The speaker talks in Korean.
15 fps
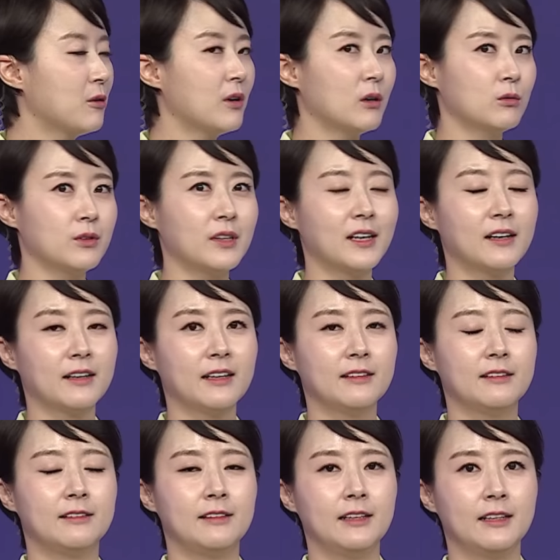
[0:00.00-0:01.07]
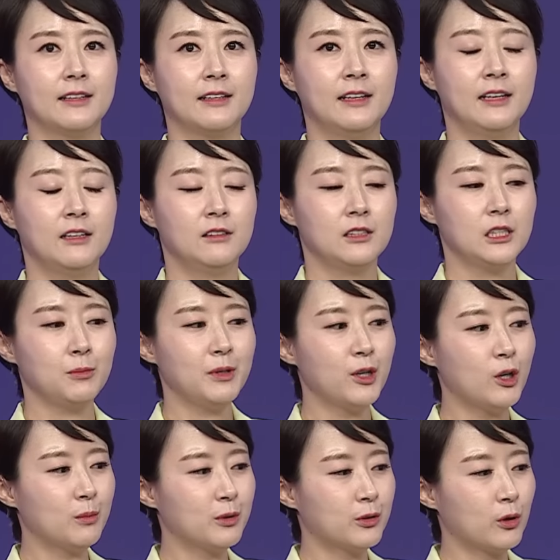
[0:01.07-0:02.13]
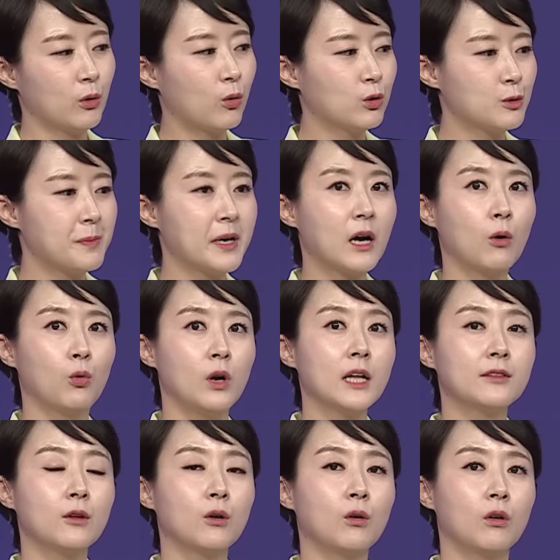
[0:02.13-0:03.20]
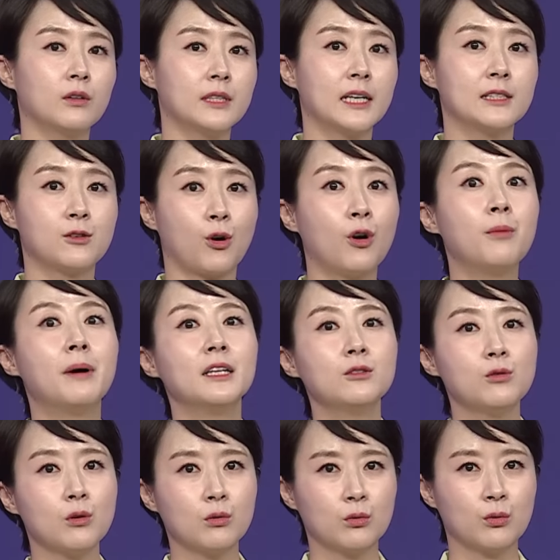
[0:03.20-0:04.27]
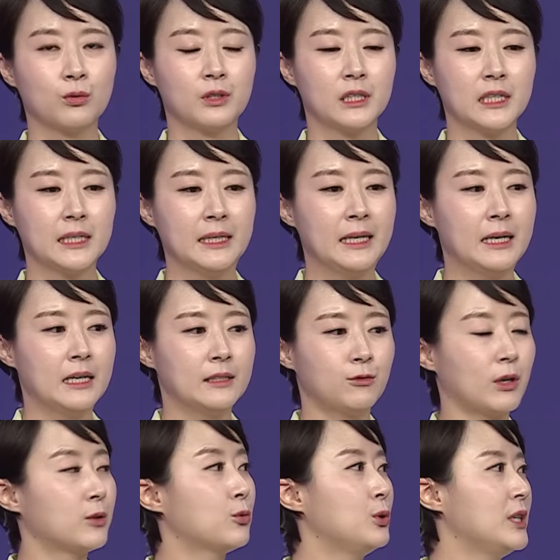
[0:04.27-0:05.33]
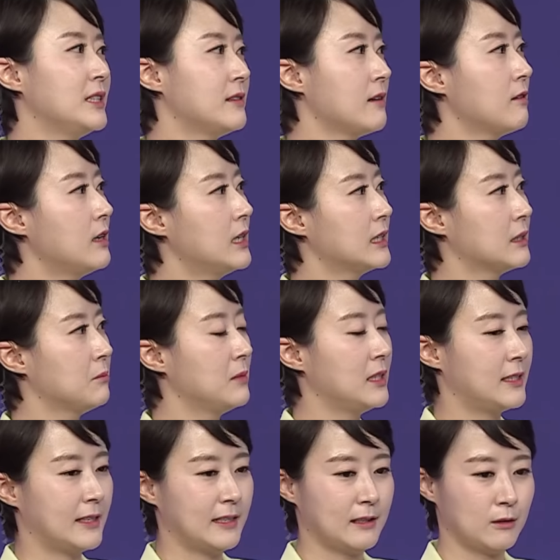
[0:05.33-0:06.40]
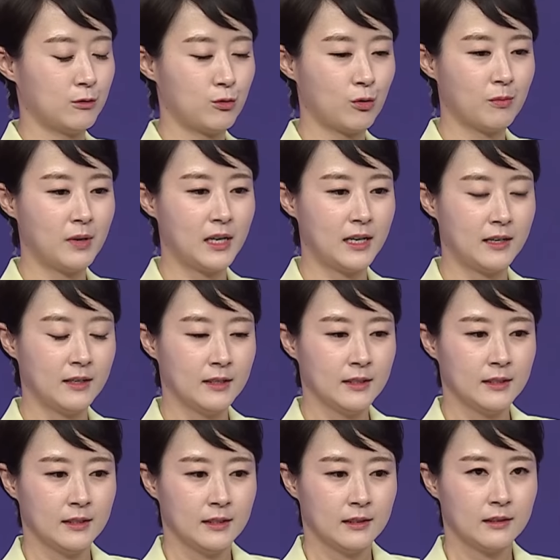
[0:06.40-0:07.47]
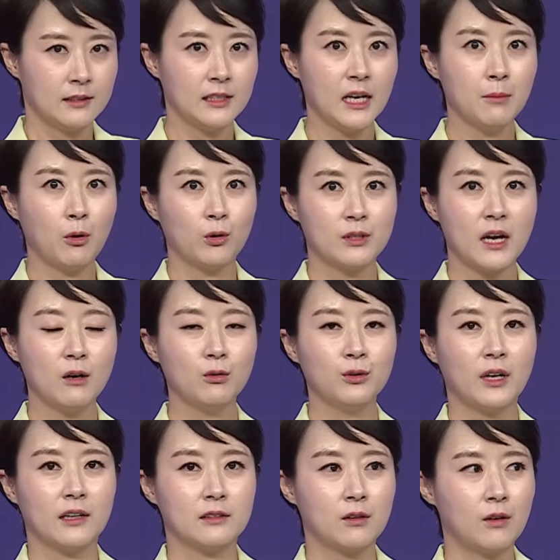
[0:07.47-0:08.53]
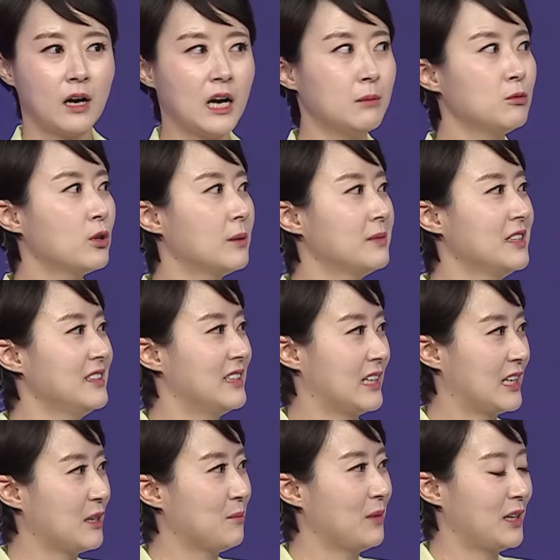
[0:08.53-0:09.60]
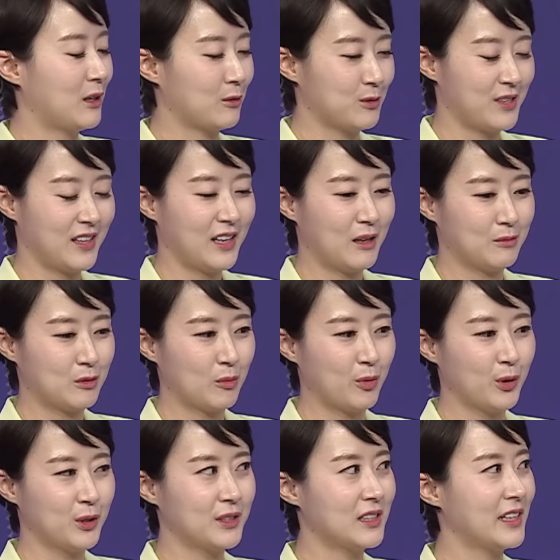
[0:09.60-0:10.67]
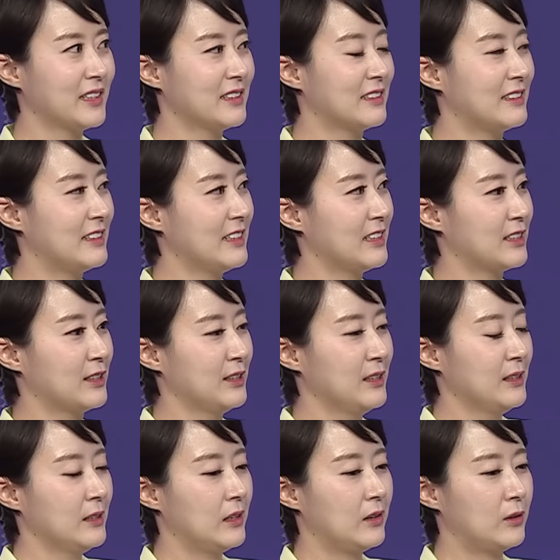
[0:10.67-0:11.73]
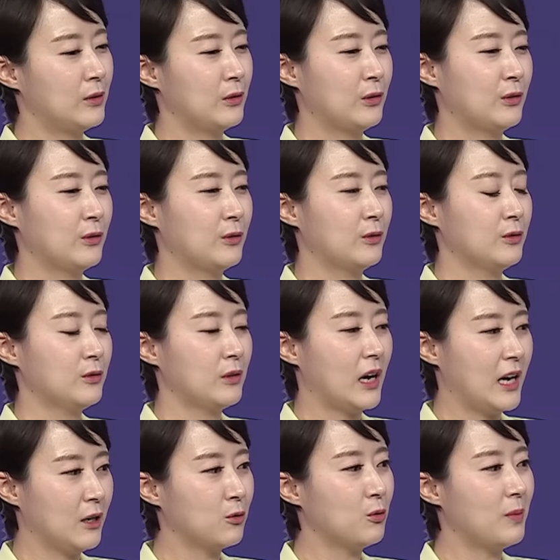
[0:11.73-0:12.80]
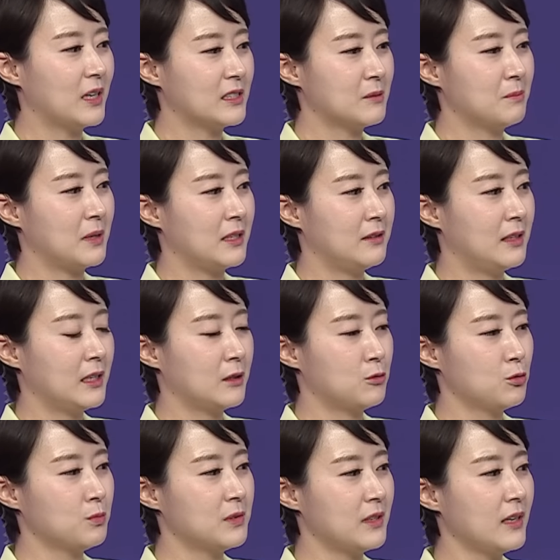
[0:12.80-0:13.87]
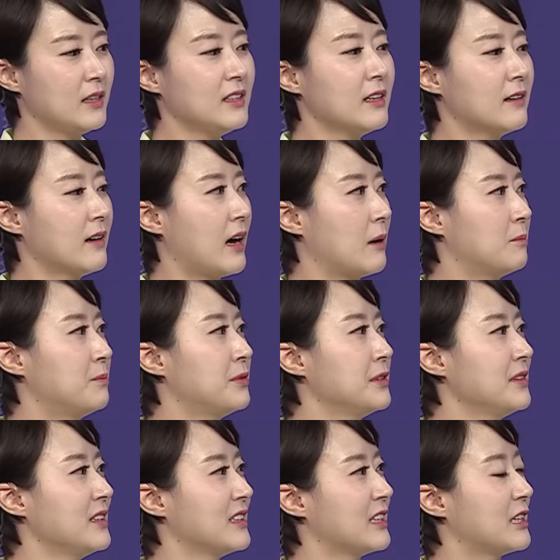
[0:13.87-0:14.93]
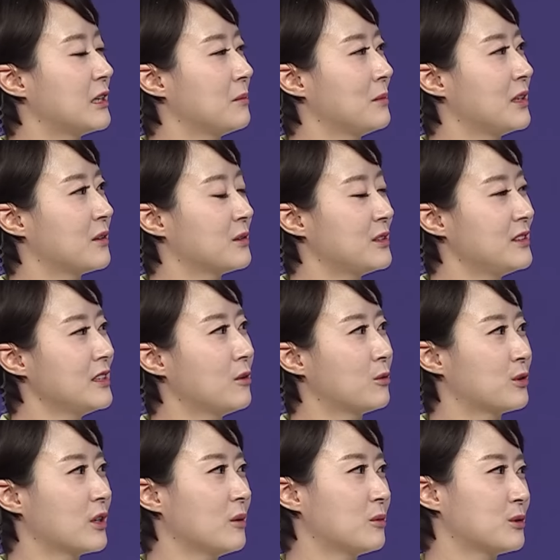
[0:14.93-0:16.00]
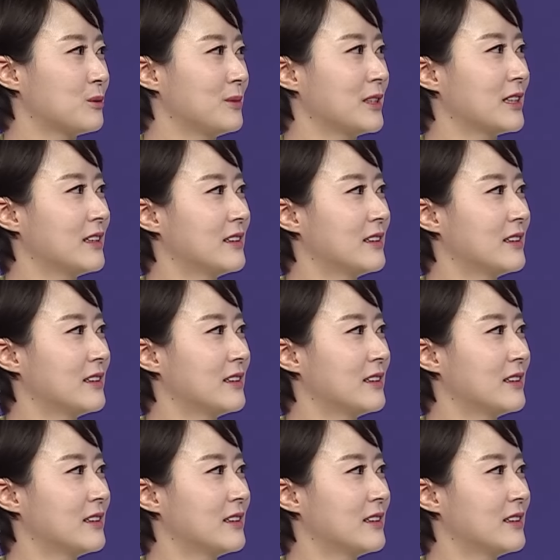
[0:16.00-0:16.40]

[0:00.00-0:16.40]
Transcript: 거라고 음. 생각했는데 11월부터 코스피가 올랐던 것의 한 절반 정도를 되돌린 상황입니다. 정말 크게 뭐 사고 나서 할부 갚는 느낌이라고 제가 앞서 표현을 했는데 어, 알고 맞은 맨인데좀 세니까 아픈 느낌이에요. 시장 어떻게 보십니까?